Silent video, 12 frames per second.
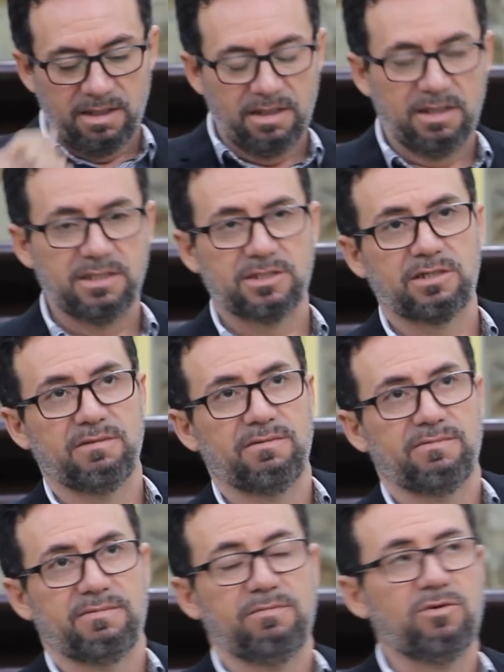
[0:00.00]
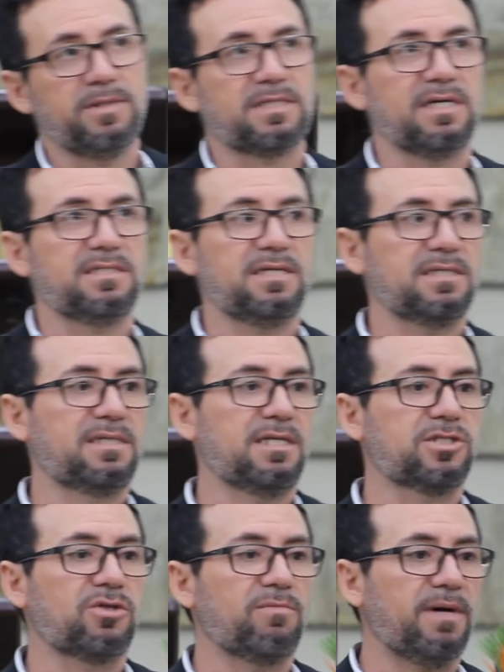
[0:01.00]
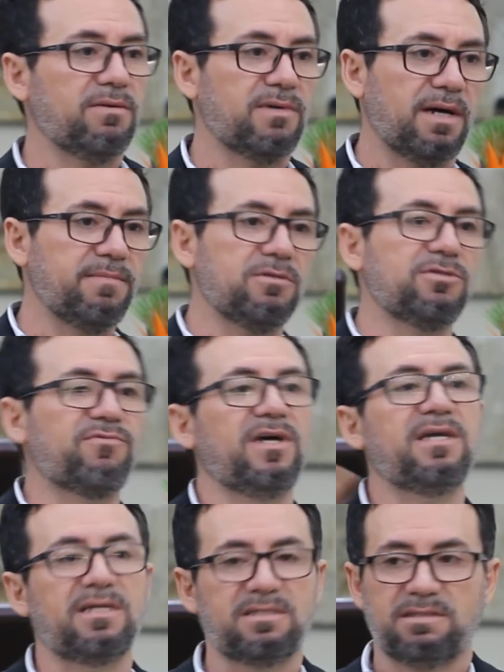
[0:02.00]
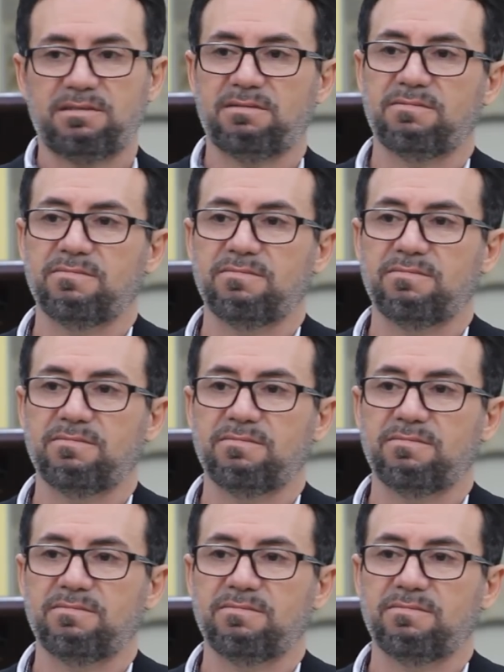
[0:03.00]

eles, vamos começar dizendo assim, eles tomaram caminhos diferentes.